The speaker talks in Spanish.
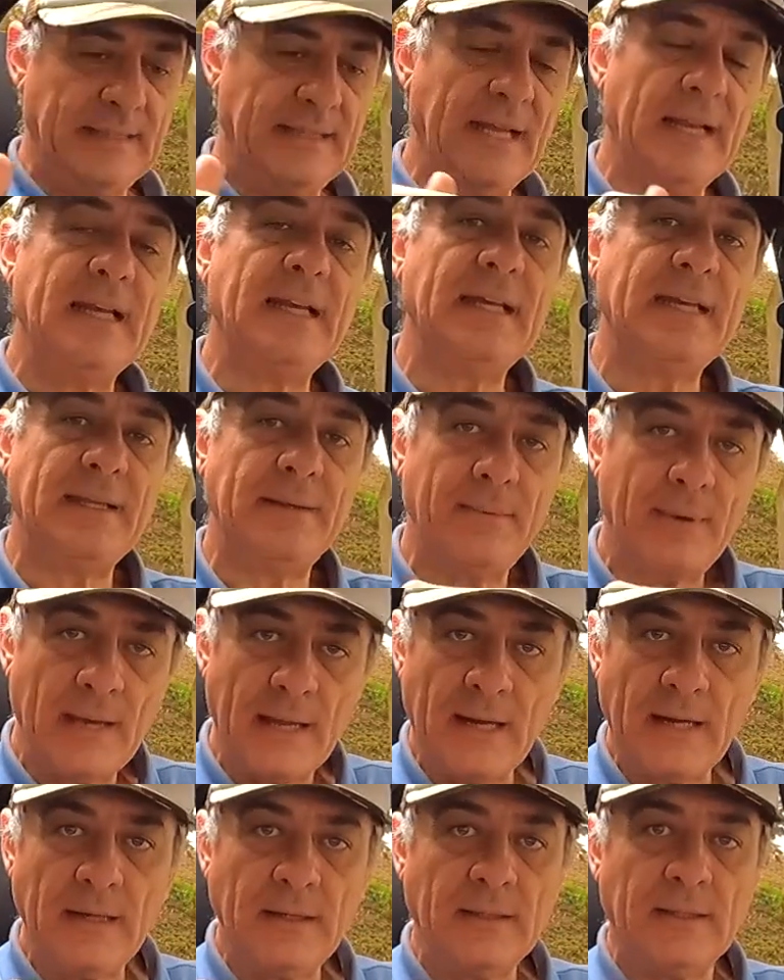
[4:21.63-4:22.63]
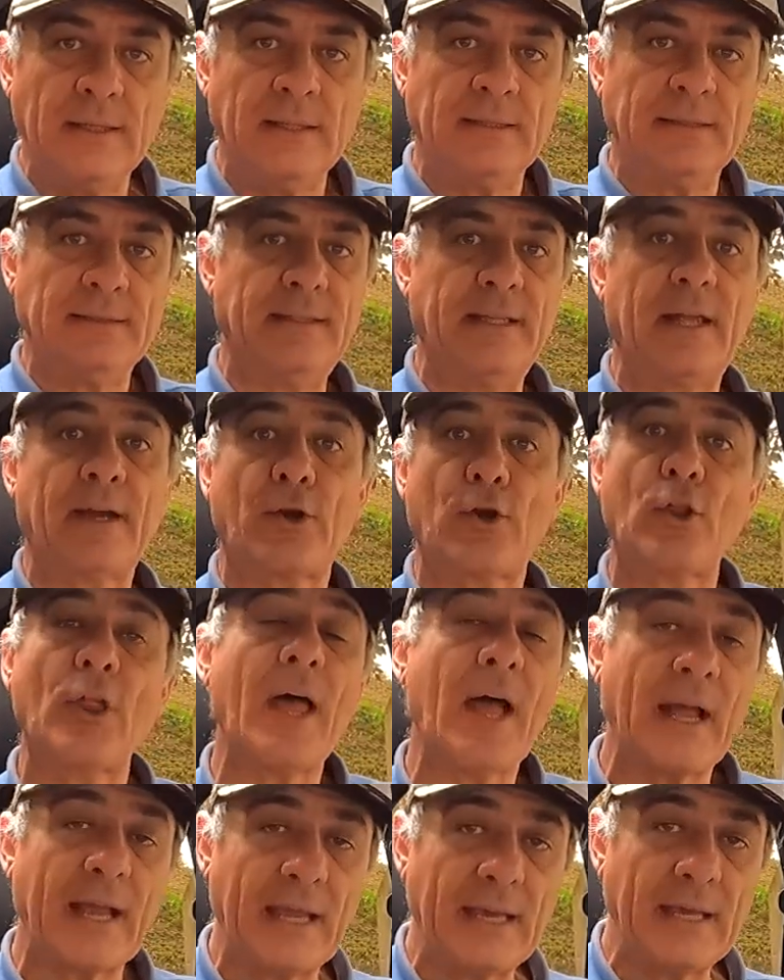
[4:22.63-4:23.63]
del nivel de
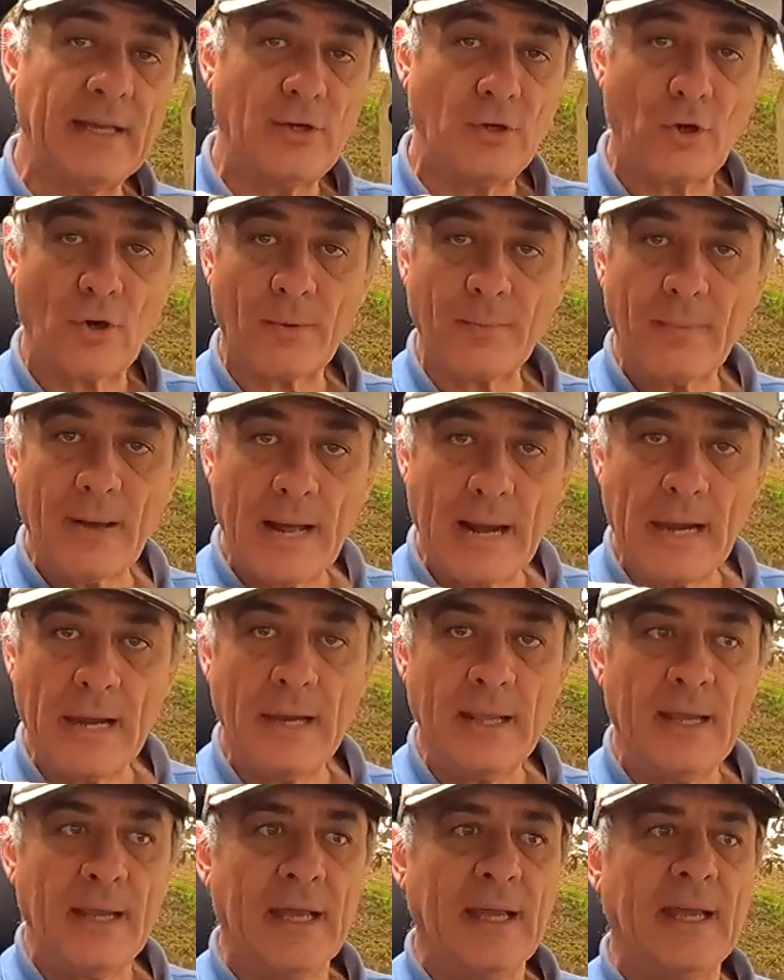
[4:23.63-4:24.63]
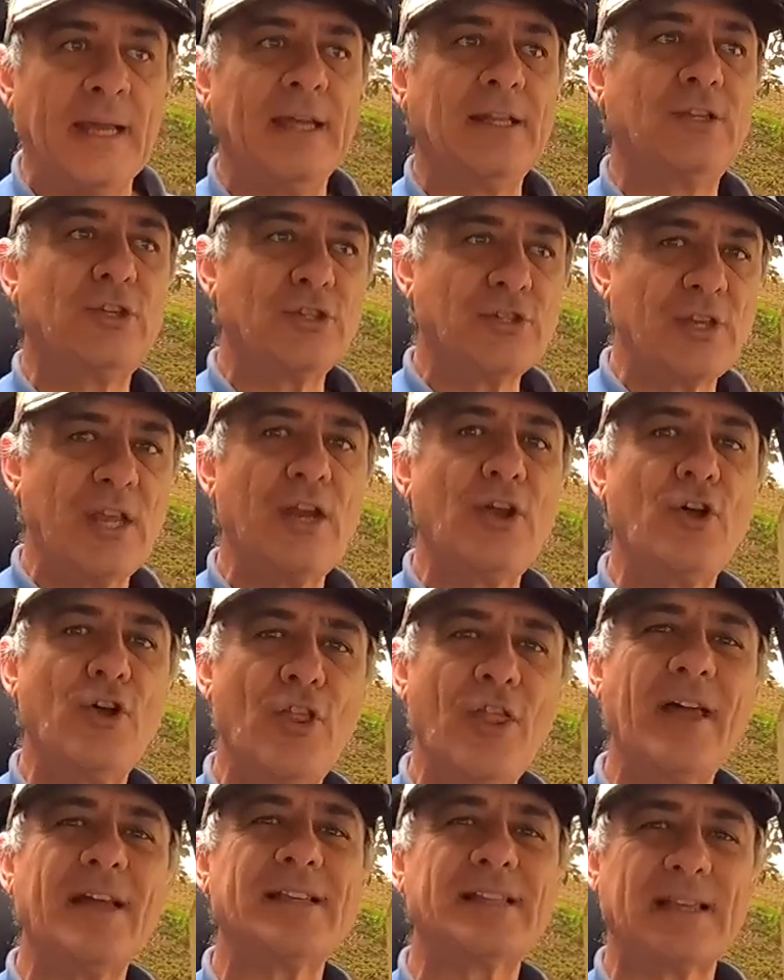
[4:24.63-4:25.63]
rodaje normal, entonces nos
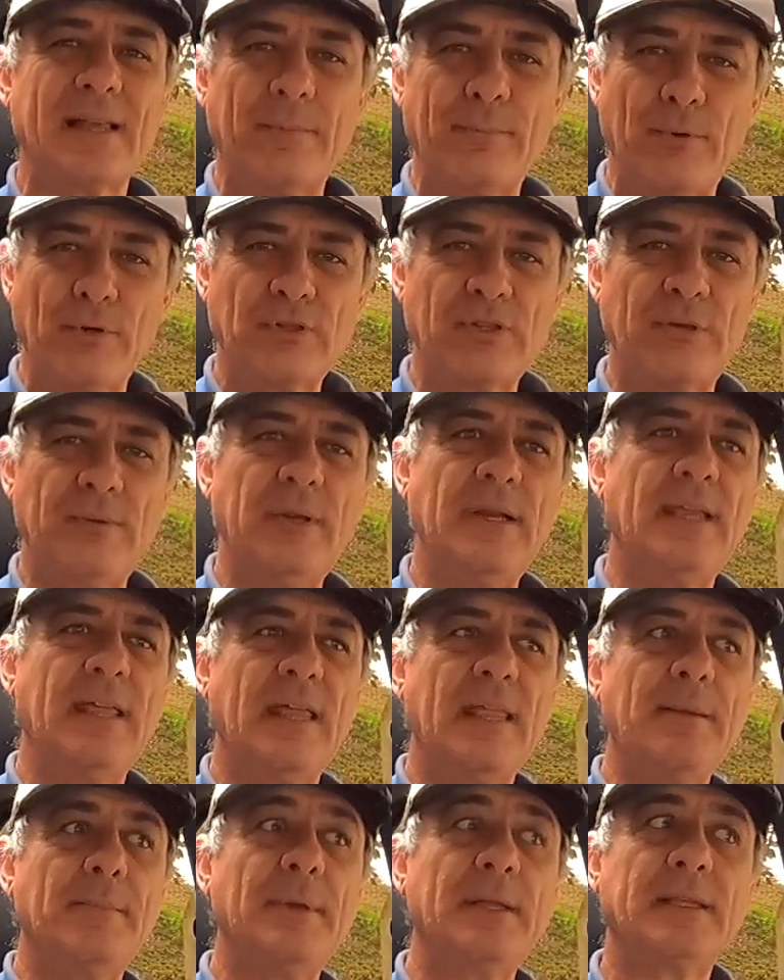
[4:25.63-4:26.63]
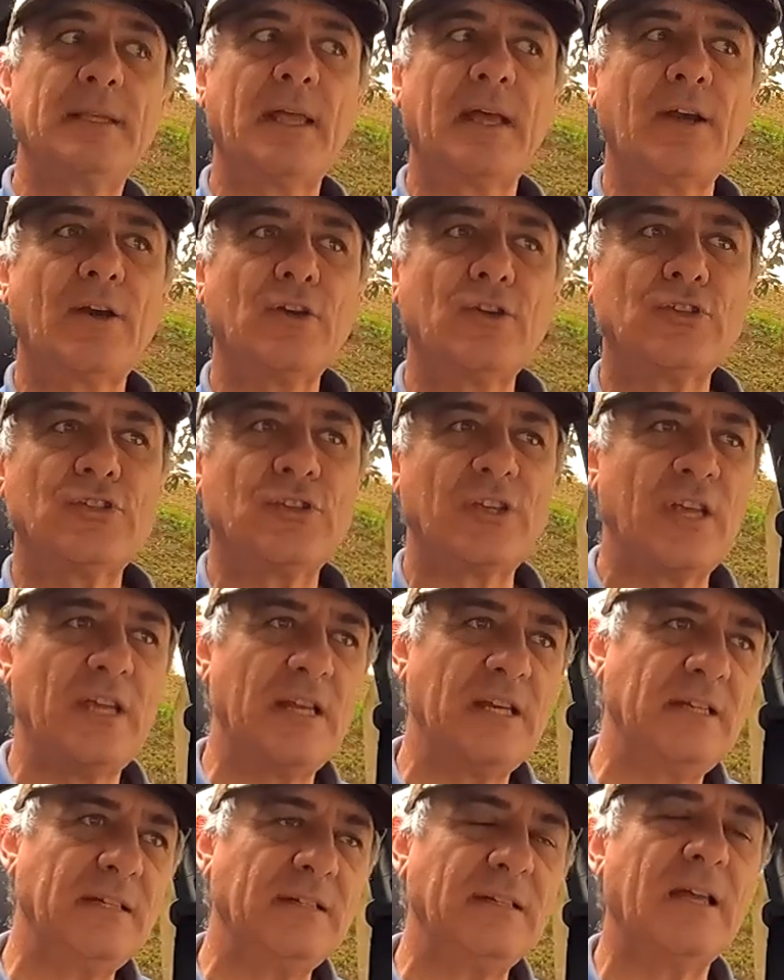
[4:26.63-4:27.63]
da esa posibilidad de meternos
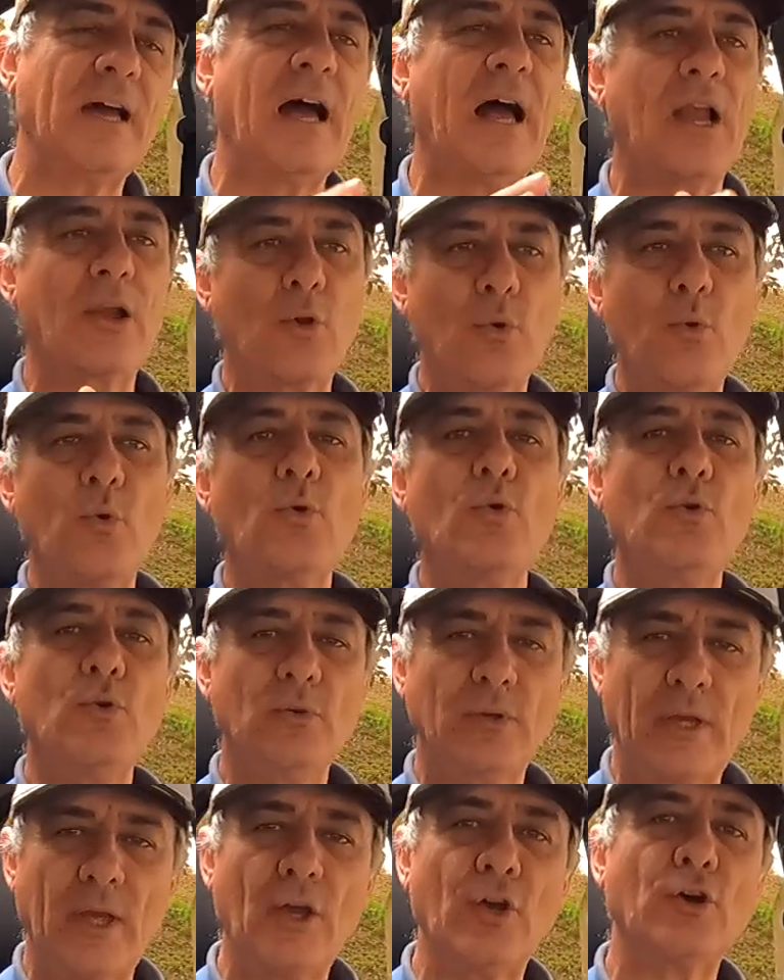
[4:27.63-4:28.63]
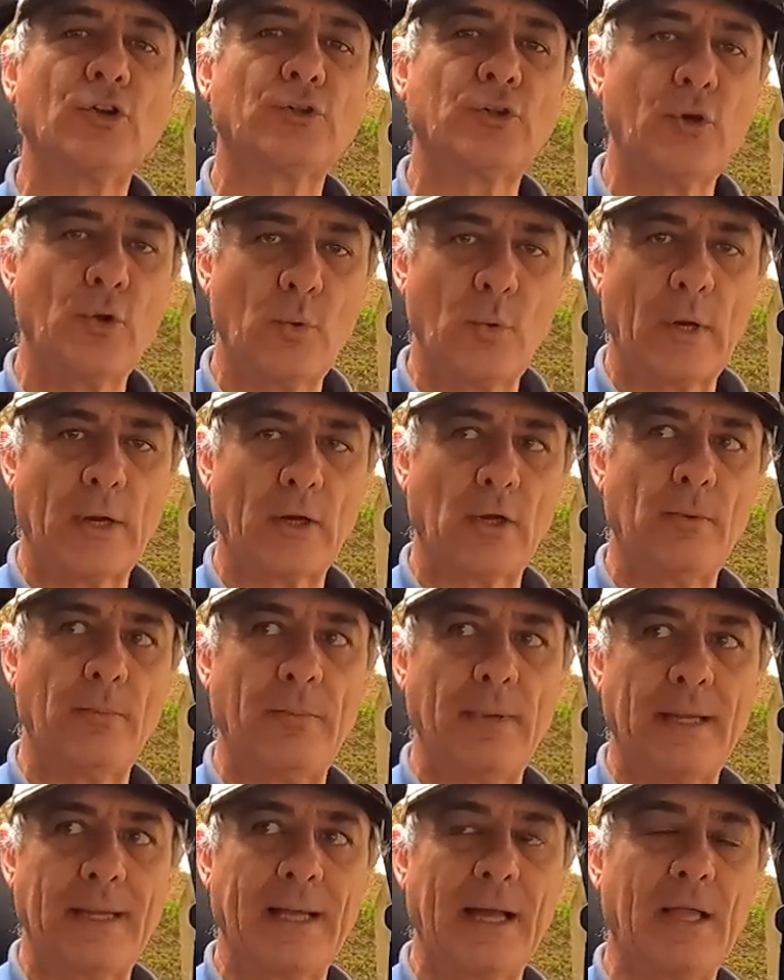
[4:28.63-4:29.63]
en algún que otro lugar
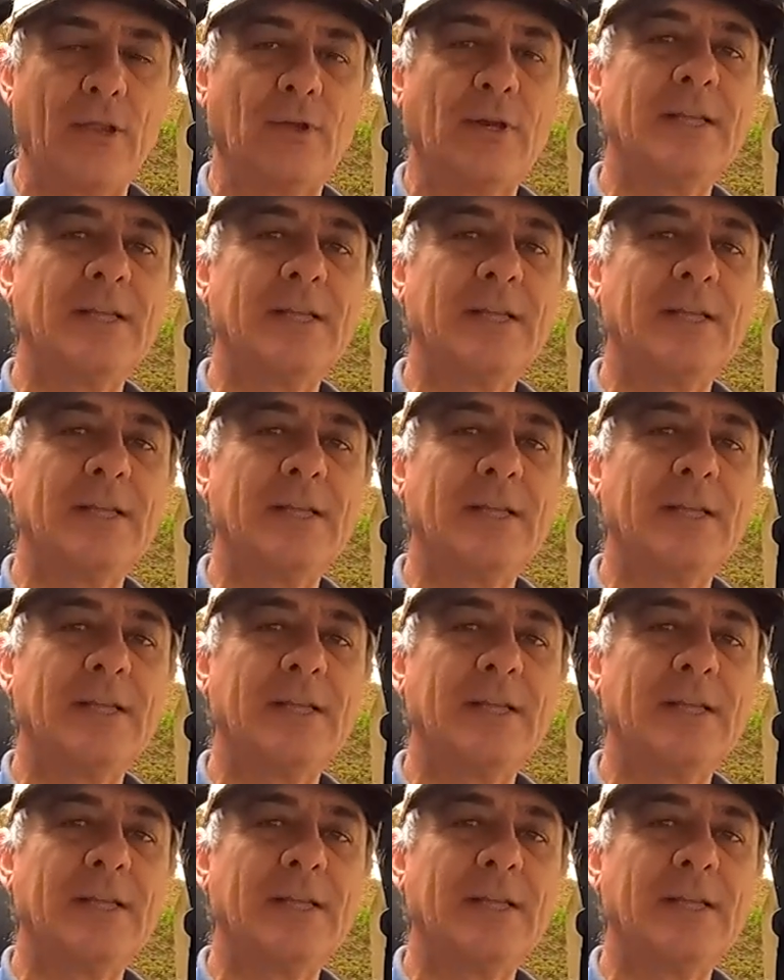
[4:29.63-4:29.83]
complicado.